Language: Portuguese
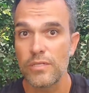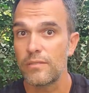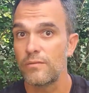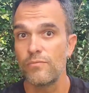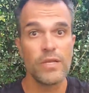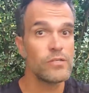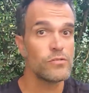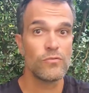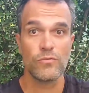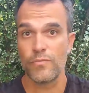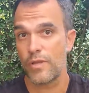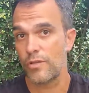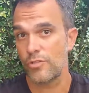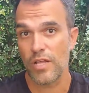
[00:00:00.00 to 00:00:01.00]
não me, não
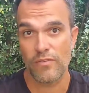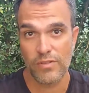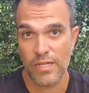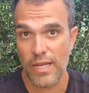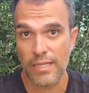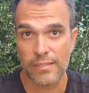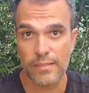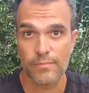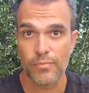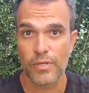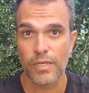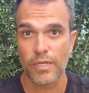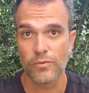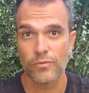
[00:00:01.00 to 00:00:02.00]
me, ajudava em nada,
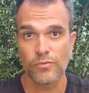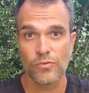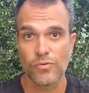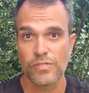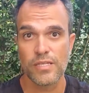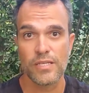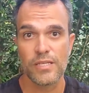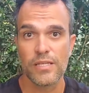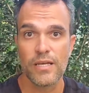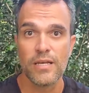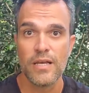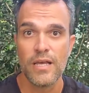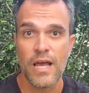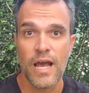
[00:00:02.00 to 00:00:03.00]
porque eu não conseguia
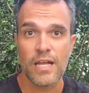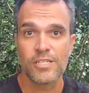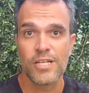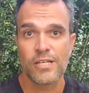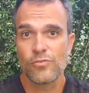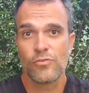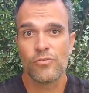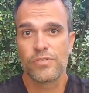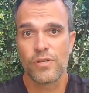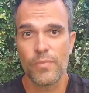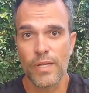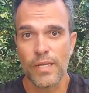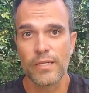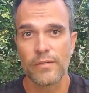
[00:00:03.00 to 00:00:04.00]
achar solução
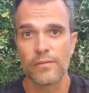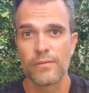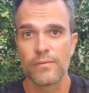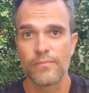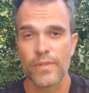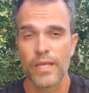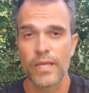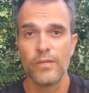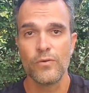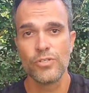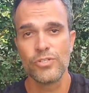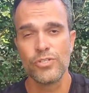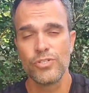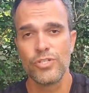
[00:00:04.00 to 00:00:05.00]
para aquilo. Né? E
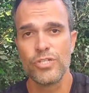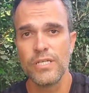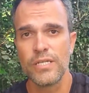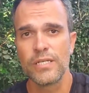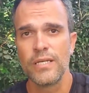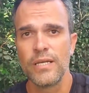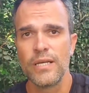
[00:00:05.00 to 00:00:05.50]
hoje em dia,